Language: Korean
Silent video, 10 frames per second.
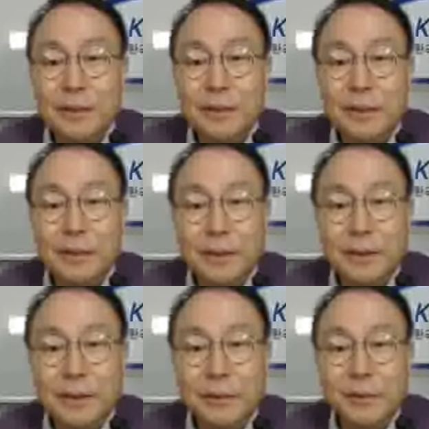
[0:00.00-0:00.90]

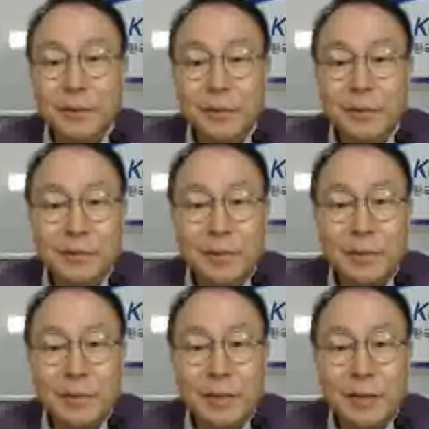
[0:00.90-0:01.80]
어, 부분품은
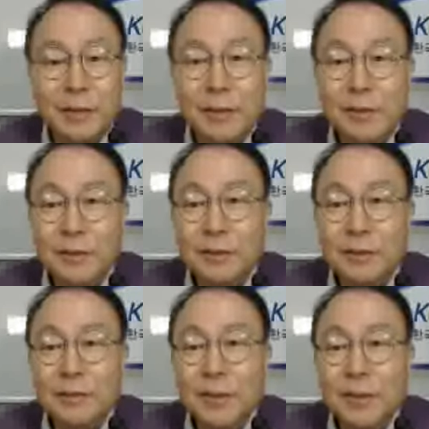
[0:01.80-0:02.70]
넘어가고
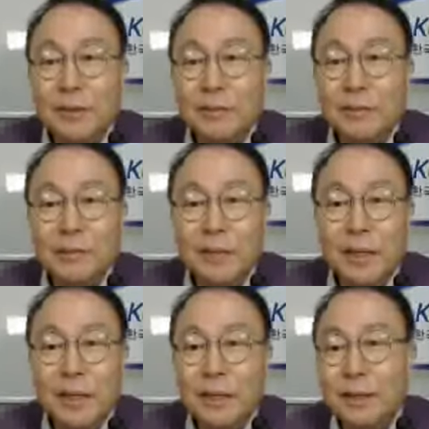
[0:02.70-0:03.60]

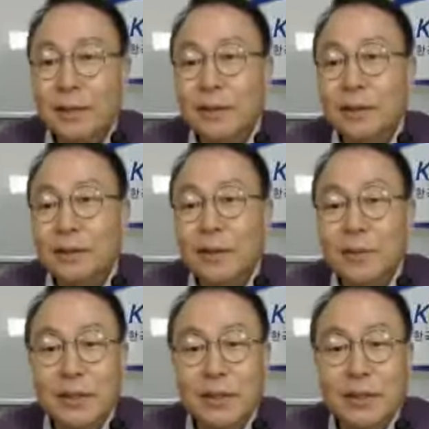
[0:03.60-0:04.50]
완성품과 어,
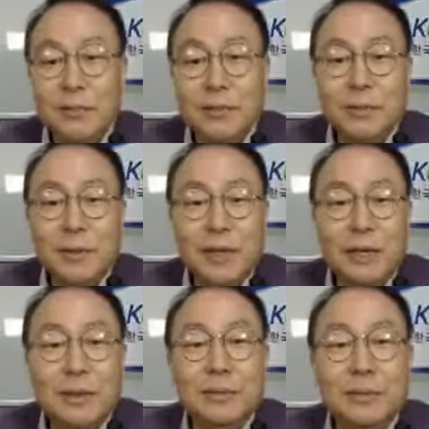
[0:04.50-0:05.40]
서비스에 대한 부분만 잠깐
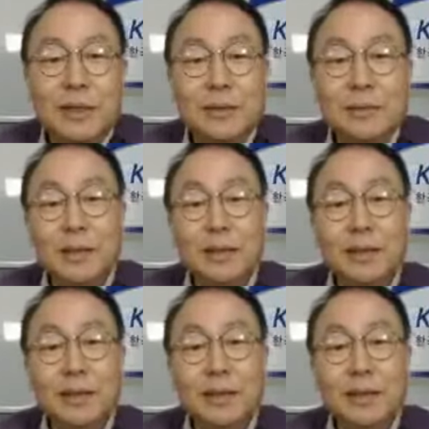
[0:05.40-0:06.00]
말씀드리겠습니다.